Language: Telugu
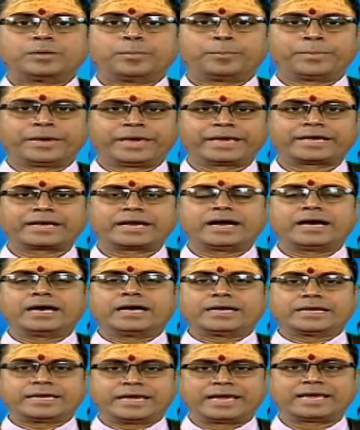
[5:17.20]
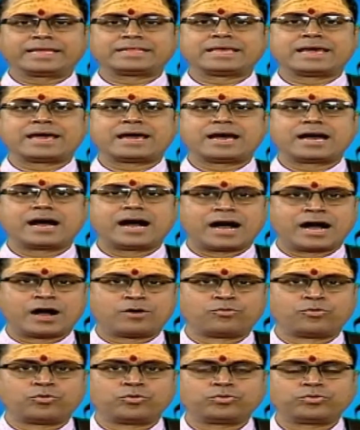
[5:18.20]
మేక గేదె
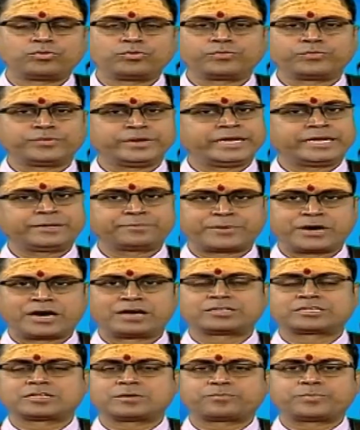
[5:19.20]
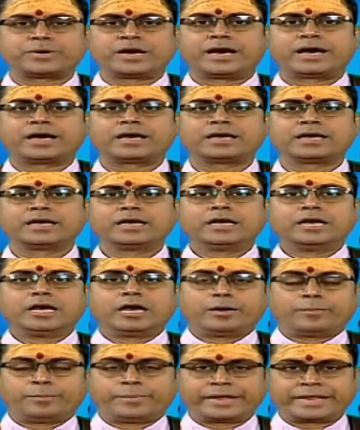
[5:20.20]
ఆవు వీటి పాలు తప్ప
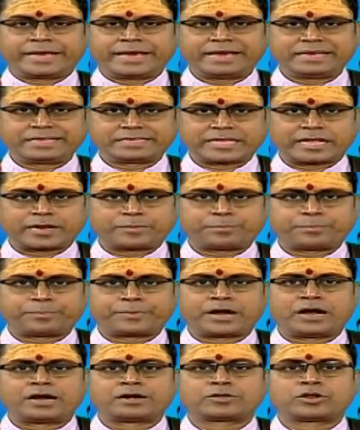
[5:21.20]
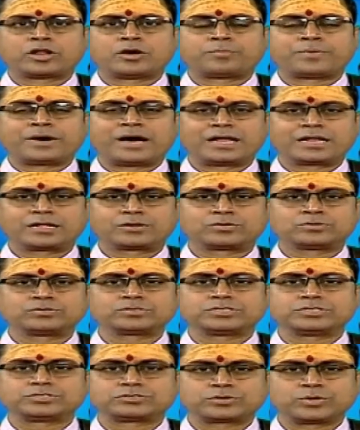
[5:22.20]
మరే ఇతర ప్రాణుల పాలను
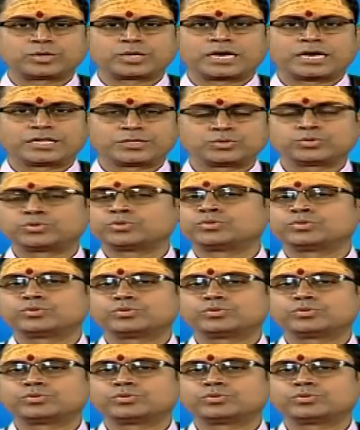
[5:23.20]
తీసుకోరాదు